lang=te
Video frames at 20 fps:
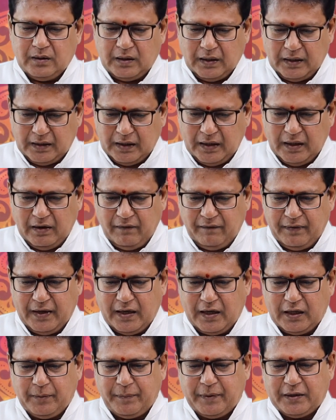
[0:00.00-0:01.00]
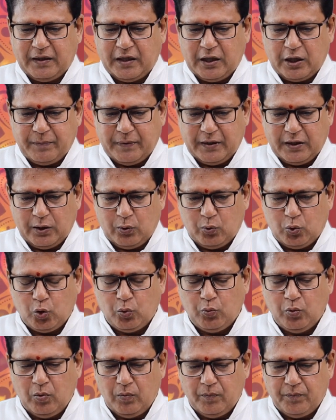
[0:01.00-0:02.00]
తృతీయ వ్యాధిపతి అయినటువంటి
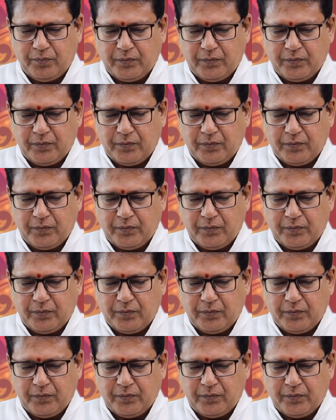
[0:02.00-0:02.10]
గురువు